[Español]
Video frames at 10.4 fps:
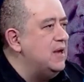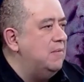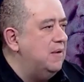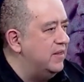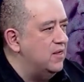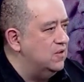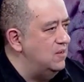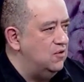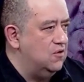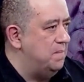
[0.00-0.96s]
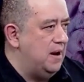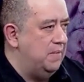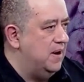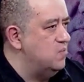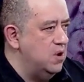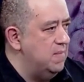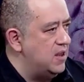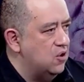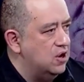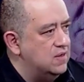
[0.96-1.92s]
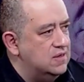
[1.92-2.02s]
ya hablar de 200 son palabras muy
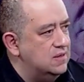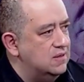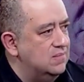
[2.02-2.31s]
mayores.